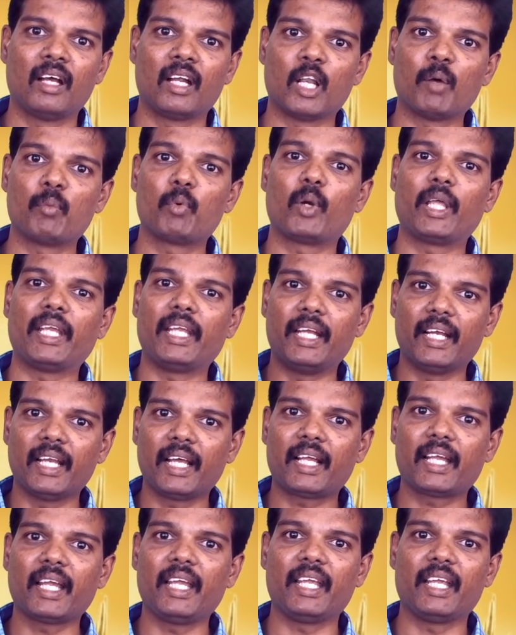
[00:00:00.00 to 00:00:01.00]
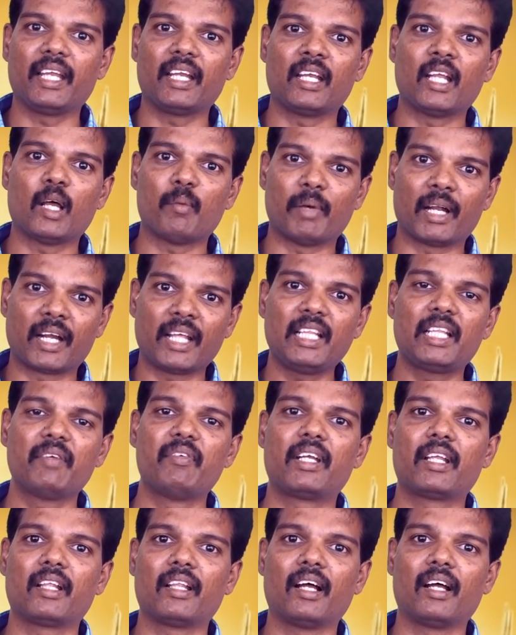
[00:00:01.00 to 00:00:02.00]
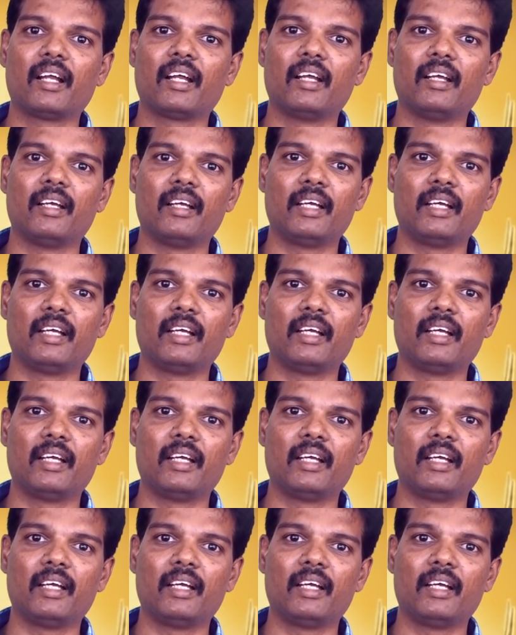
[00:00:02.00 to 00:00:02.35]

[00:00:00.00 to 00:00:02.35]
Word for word: நம்மளுடைய இலக்கை நாம் அடைந்து விட்டதாக